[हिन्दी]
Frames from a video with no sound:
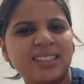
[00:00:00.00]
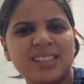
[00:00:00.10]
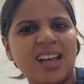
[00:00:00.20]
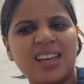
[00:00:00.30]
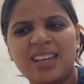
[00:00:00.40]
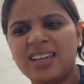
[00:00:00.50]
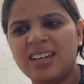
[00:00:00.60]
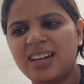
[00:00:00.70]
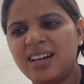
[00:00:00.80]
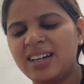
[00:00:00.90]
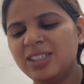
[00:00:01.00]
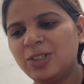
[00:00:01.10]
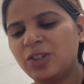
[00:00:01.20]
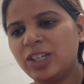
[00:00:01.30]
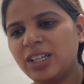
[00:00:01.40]

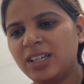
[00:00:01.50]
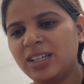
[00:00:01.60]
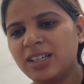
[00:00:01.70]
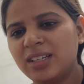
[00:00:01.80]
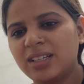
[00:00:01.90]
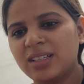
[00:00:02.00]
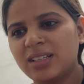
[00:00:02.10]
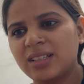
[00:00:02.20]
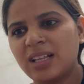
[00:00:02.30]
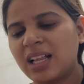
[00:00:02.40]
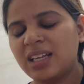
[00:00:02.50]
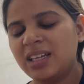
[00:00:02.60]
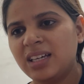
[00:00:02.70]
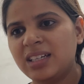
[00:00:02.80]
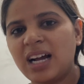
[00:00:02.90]
नहीं
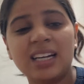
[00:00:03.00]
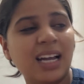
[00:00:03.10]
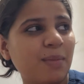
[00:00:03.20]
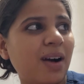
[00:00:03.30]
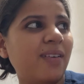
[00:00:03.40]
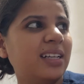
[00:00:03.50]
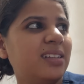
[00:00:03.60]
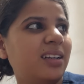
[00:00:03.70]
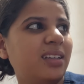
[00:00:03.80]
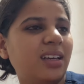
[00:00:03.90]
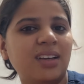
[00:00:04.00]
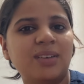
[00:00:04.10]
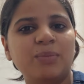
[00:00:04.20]
कान नाम आवाज़ आ रही है